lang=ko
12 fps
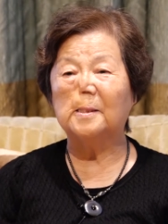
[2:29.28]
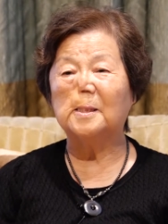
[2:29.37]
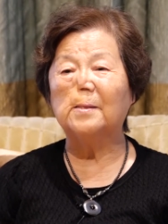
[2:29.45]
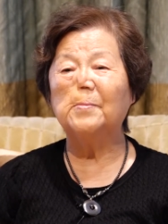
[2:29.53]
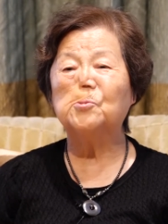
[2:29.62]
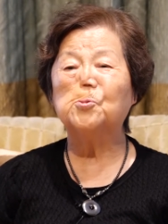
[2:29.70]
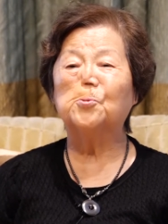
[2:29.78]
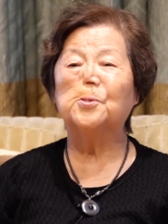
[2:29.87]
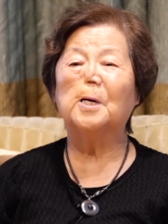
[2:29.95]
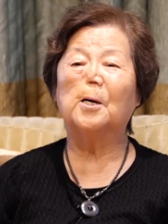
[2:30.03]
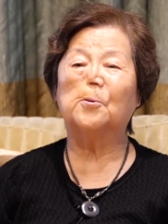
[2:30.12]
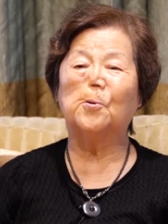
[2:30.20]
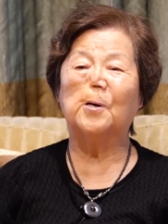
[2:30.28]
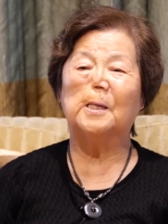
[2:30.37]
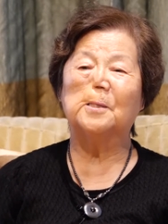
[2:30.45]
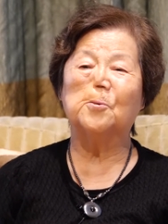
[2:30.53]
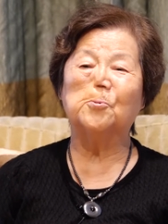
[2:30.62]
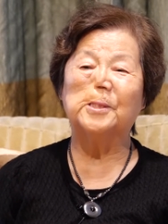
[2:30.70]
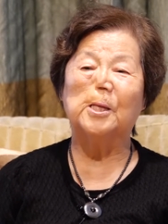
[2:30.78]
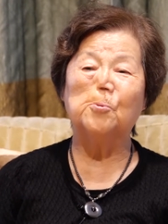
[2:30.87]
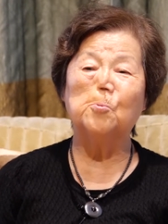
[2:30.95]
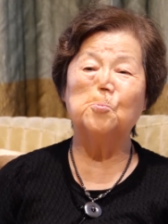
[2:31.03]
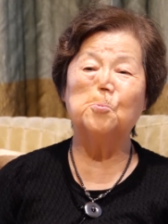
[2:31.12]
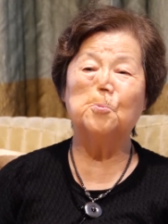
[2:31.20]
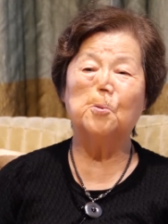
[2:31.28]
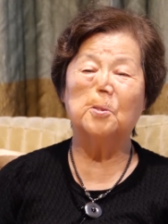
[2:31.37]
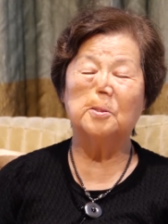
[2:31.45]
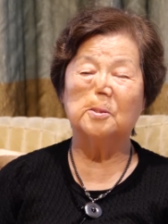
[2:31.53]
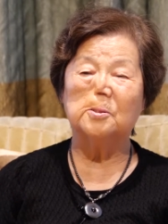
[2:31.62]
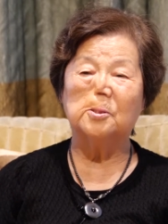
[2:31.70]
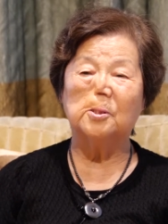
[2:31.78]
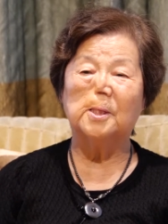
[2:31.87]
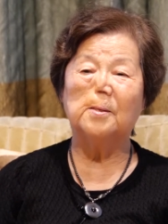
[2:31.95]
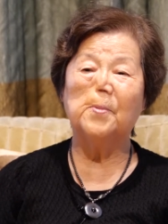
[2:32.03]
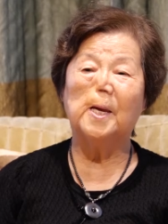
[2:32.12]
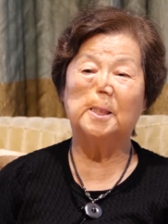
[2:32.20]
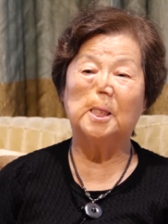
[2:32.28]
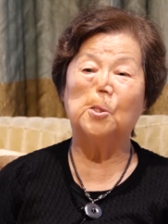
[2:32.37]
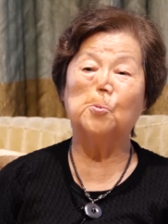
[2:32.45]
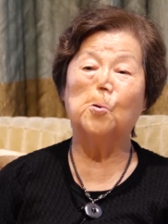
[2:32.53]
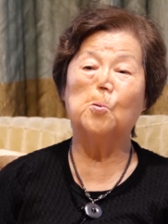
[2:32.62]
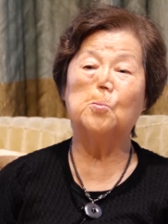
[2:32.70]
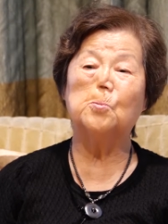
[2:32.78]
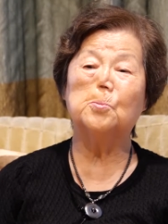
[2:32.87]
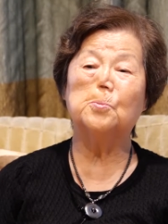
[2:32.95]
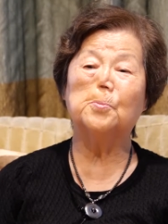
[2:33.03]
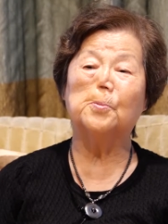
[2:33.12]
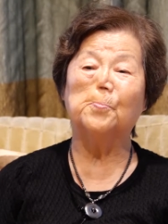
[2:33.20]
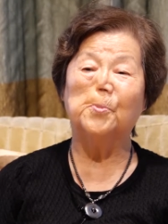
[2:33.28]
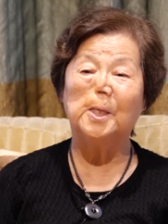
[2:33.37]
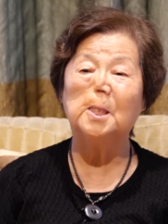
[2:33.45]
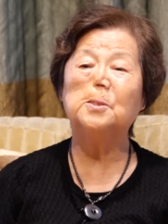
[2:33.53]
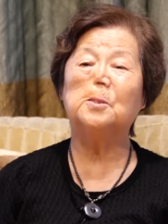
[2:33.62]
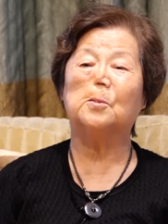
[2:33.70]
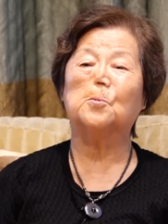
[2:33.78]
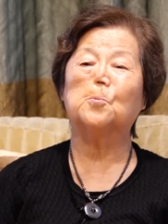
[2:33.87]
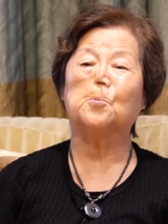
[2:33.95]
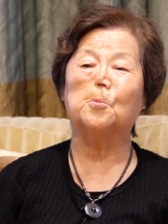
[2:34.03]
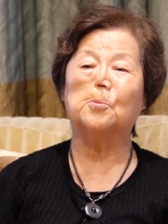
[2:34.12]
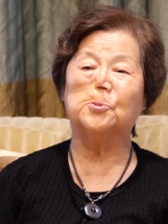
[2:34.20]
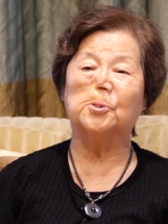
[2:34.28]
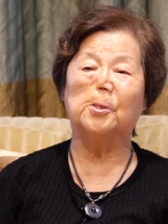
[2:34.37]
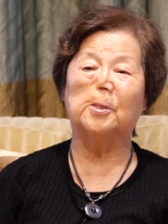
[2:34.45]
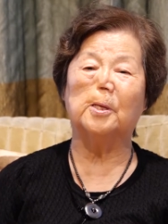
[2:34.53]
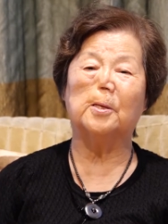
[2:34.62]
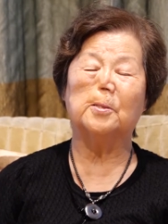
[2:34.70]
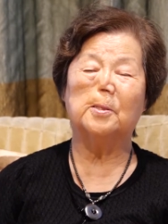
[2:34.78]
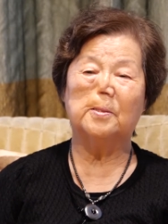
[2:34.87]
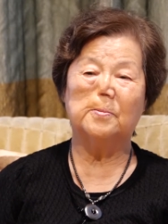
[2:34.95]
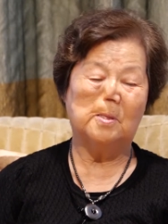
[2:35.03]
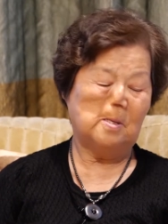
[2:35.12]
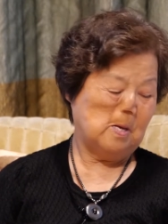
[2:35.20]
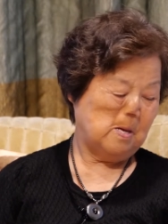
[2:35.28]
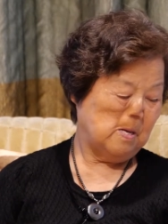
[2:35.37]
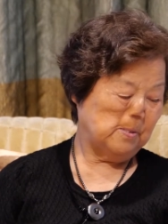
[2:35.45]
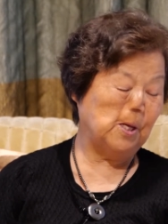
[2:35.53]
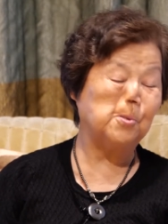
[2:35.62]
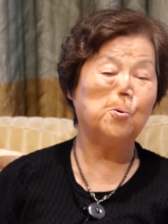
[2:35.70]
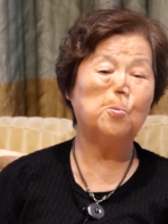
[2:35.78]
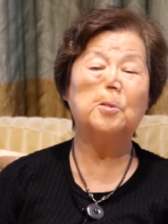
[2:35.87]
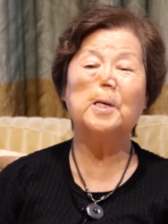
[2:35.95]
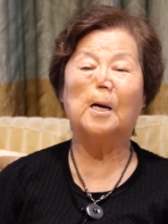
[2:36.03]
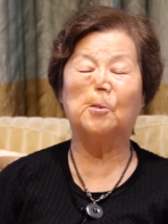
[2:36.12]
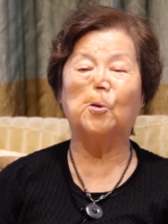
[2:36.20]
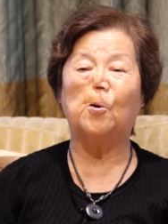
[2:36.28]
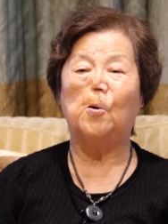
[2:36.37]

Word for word: 김해 초등학교가 아니고 대동궁 저 김해 대동면 저기 대동학교